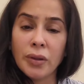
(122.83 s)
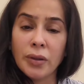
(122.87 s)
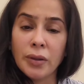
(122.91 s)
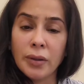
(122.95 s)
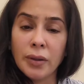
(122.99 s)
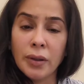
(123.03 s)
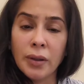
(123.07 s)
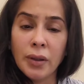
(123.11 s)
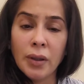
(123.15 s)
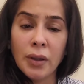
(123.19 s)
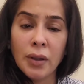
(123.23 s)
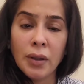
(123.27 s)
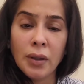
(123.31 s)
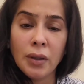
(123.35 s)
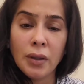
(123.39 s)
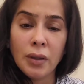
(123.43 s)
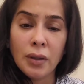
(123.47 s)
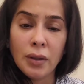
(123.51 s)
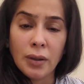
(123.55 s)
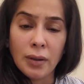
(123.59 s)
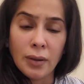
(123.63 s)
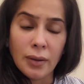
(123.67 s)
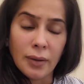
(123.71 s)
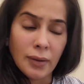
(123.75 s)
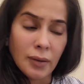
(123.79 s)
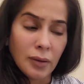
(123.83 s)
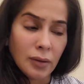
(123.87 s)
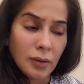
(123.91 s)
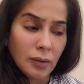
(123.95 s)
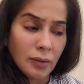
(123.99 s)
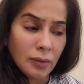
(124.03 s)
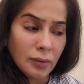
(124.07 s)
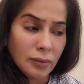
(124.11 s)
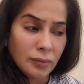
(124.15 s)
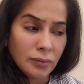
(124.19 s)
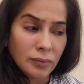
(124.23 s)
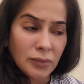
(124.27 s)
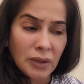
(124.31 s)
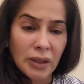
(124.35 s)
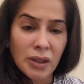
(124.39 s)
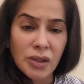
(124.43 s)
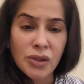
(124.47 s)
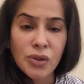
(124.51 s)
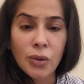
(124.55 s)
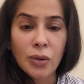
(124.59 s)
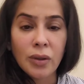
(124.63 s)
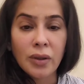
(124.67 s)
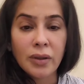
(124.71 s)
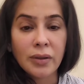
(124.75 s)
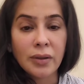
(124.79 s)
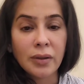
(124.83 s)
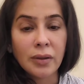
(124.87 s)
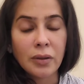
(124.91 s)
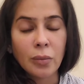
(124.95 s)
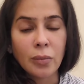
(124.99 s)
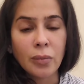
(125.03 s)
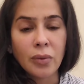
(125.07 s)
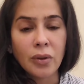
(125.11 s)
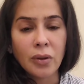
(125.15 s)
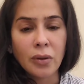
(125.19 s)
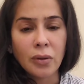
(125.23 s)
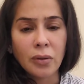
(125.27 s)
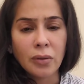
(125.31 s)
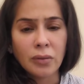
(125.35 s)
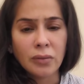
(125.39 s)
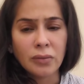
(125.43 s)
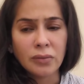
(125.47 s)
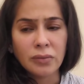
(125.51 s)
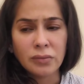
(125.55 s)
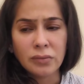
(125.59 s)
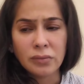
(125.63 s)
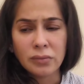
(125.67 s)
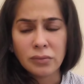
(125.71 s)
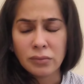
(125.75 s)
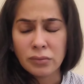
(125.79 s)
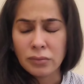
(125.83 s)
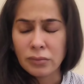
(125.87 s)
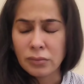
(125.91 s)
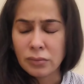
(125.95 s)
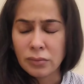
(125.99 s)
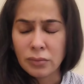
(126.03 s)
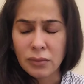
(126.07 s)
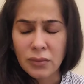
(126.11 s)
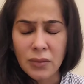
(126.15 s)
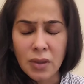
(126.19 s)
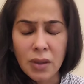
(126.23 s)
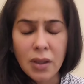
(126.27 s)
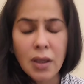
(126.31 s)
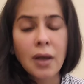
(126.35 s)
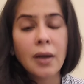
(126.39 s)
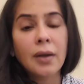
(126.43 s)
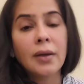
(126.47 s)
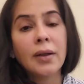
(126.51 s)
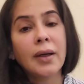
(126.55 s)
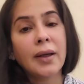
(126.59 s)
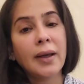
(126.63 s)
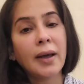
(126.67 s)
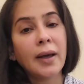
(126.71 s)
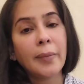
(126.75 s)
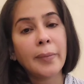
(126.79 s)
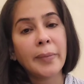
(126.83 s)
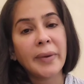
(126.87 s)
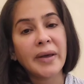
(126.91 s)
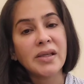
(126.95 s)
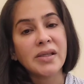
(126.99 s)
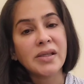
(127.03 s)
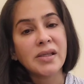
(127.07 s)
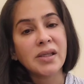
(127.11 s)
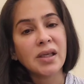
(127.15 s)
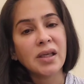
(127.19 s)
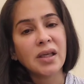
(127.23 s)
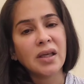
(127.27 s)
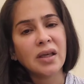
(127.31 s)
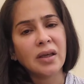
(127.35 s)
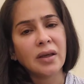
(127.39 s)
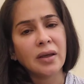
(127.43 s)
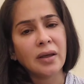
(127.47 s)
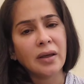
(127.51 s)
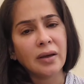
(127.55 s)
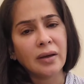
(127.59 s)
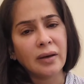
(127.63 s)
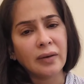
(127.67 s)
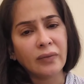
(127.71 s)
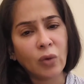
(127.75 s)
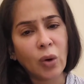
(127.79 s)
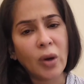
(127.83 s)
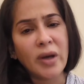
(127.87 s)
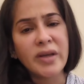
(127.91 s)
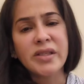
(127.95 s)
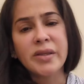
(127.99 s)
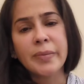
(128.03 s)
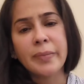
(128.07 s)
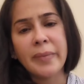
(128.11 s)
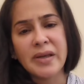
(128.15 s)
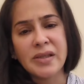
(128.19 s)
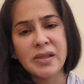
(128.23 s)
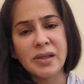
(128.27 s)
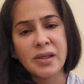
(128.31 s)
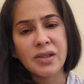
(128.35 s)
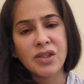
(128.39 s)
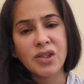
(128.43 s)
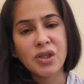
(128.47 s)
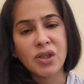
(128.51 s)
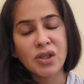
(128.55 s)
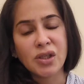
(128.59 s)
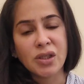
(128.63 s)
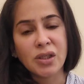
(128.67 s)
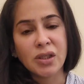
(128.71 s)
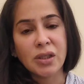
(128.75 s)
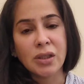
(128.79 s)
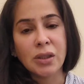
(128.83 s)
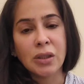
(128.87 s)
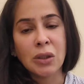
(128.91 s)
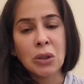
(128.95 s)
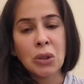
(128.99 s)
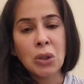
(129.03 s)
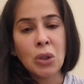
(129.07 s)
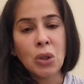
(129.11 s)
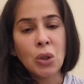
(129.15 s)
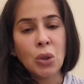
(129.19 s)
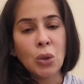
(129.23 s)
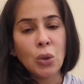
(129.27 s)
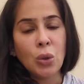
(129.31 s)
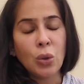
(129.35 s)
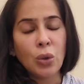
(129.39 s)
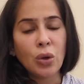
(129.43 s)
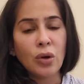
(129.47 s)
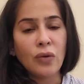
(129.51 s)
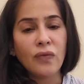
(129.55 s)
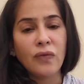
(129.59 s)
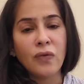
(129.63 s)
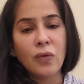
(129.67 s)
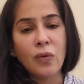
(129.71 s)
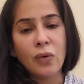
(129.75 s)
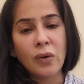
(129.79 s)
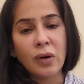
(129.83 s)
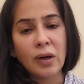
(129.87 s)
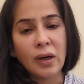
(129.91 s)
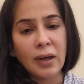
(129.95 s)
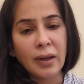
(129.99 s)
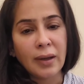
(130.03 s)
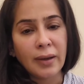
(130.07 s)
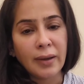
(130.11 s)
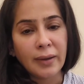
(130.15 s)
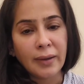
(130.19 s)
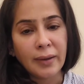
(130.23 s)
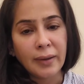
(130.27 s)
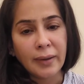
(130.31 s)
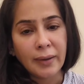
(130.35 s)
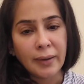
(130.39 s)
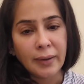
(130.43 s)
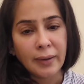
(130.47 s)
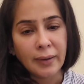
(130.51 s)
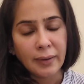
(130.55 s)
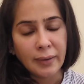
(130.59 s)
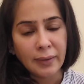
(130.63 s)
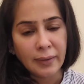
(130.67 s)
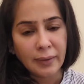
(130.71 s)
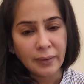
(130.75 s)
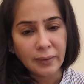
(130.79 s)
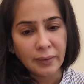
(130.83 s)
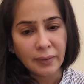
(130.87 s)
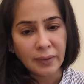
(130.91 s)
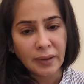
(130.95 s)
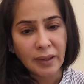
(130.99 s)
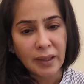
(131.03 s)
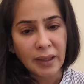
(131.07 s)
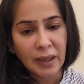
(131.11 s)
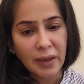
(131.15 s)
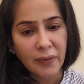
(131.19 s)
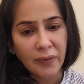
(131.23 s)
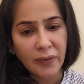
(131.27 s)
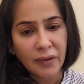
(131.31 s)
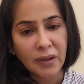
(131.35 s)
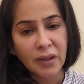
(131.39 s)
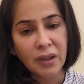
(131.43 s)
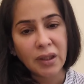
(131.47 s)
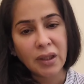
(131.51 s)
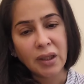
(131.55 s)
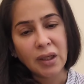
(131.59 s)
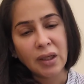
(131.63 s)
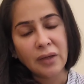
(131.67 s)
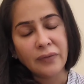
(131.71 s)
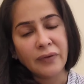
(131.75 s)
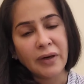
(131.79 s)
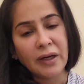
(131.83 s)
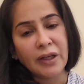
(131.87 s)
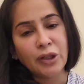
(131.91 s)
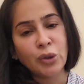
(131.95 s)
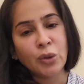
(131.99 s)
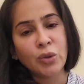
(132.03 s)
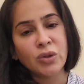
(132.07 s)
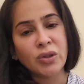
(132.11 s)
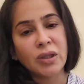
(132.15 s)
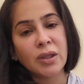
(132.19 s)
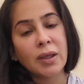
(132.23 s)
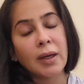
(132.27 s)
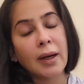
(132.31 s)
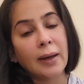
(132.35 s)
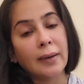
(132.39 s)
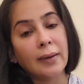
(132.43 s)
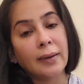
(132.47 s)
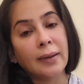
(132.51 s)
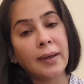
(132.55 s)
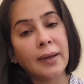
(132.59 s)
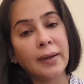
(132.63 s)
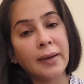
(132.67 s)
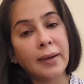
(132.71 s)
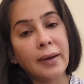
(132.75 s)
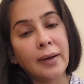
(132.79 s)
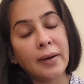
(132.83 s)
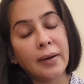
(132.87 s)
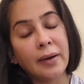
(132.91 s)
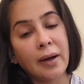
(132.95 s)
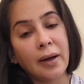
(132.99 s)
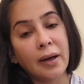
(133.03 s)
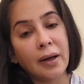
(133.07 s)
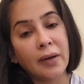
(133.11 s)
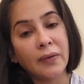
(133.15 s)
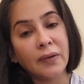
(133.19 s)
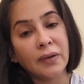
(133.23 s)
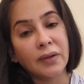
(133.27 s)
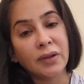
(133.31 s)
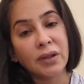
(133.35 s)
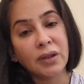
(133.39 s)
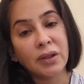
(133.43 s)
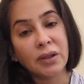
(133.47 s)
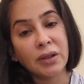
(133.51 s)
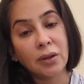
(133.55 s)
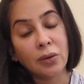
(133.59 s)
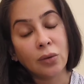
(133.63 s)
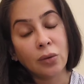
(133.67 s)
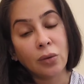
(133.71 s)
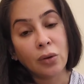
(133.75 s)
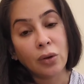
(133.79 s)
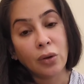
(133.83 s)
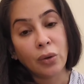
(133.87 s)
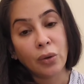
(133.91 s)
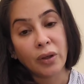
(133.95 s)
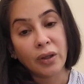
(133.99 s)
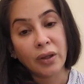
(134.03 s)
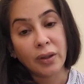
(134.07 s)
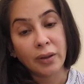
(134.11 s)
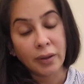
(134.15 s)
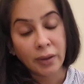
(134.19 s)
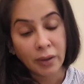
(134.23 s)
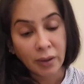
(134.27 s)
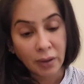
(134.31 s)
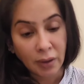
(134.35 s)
ஒரு என்ன சொல்கிறது ரொம்ப டர்ட்டியாக பேசி வாய்ஸ் மெசேஜஸ்ஸு உங்கள் ஃபோனில் நீங்கள் வந்து எங்கள் ஃபைவ் தௌசண்ட் கட்டலைன்னா நாங்கள் வந்து இந்த உங்களோட